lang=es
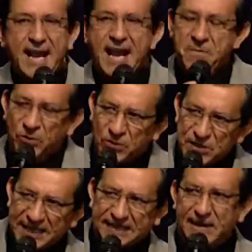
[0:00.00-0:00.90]
El mundo es
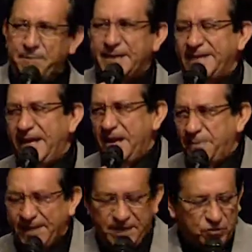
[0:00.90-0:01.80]
el que va a
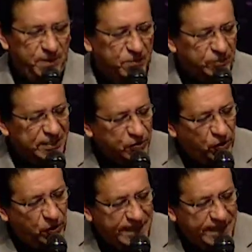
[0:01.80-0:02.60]
perder, su mejor tesoro,